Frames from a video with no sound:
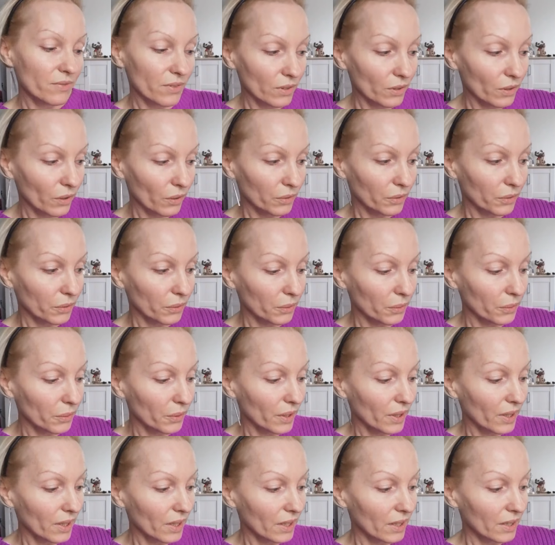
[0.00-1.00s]
w tygodniu.
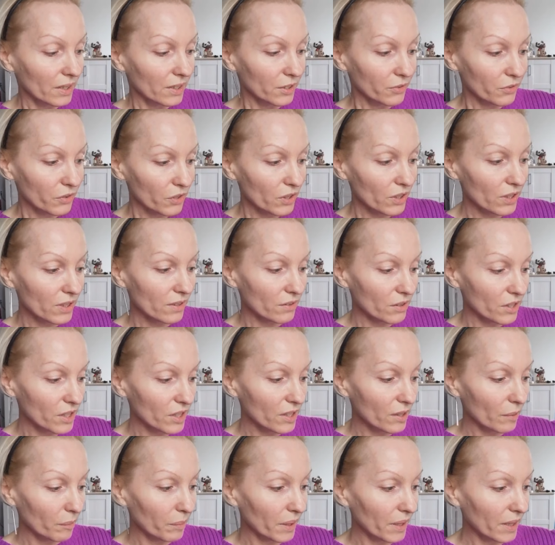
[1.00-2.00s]
Dziewczyny,
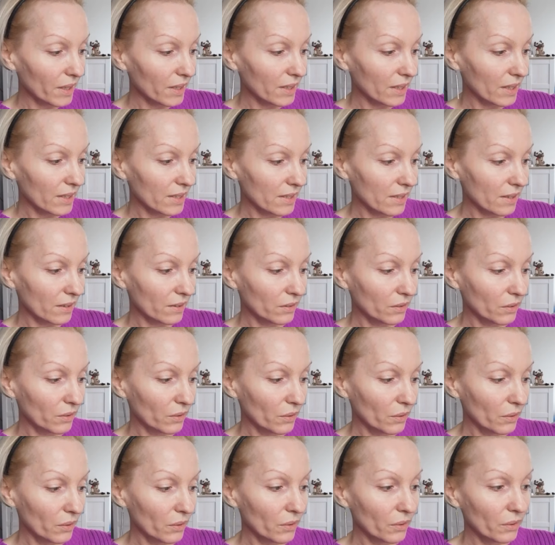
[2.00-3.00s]
codzienna pielęgnacja
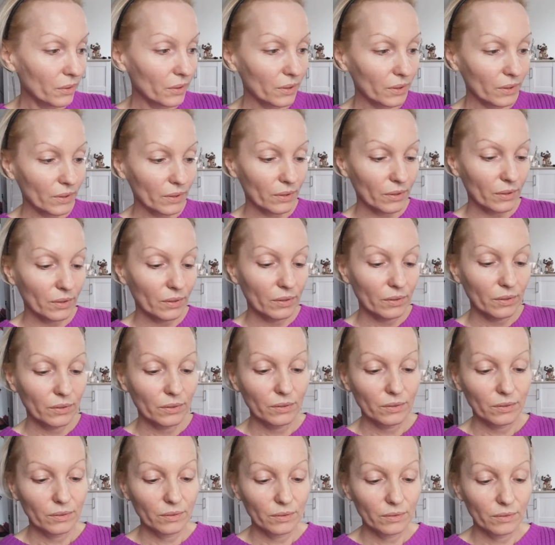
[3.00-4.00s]
to
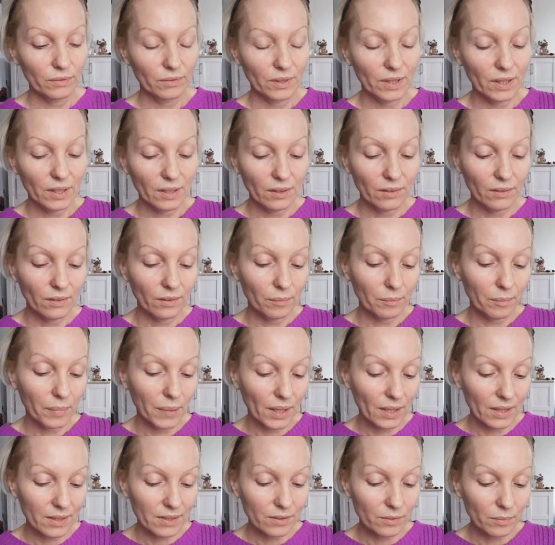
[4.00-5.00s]
daje
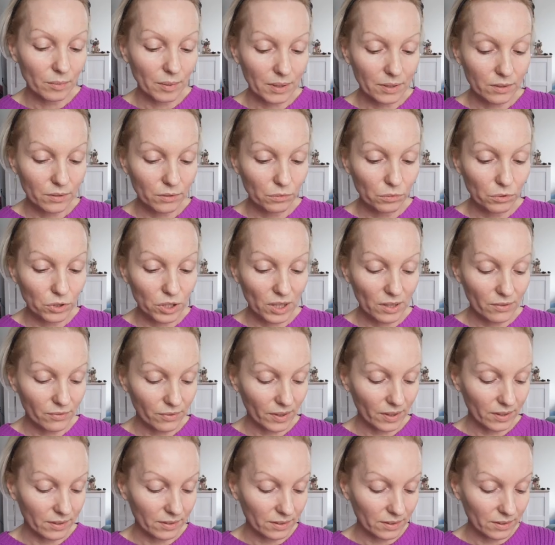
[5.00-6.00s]
bardzo, bardzo duże
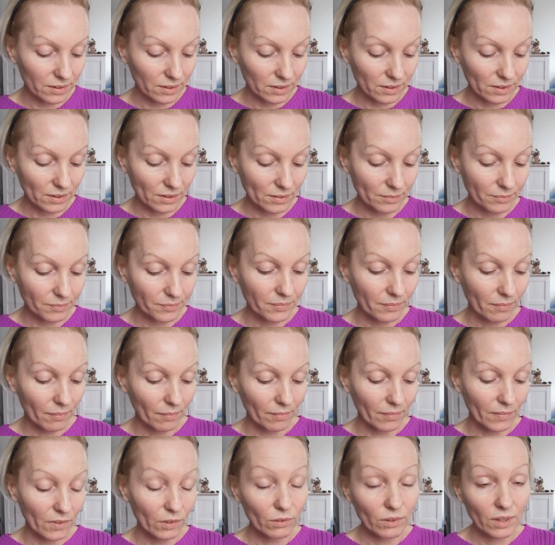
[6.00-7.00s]
efekty i
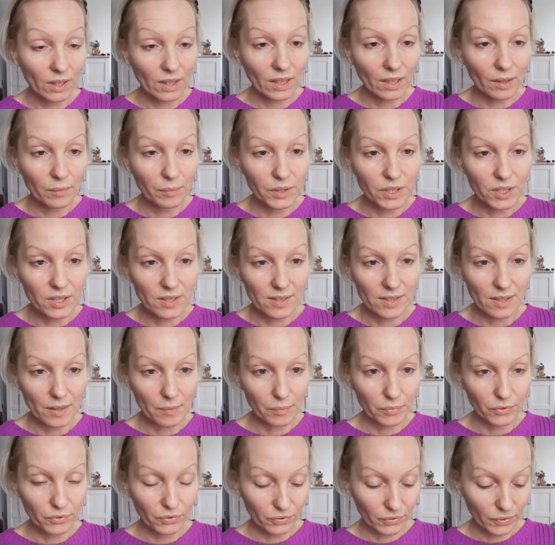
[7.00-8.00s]
to tak jak mycie
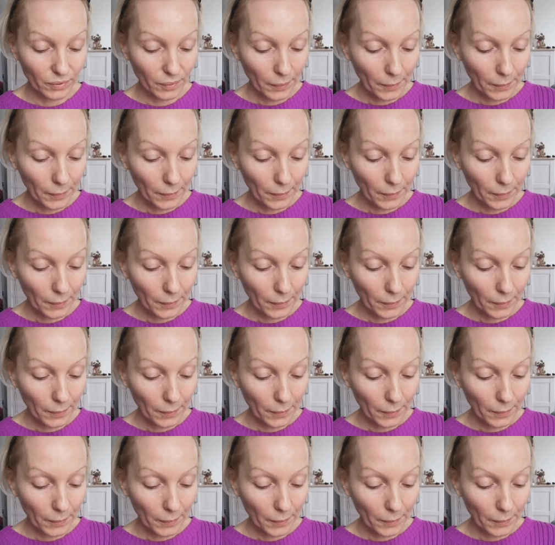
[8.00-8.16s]
zębów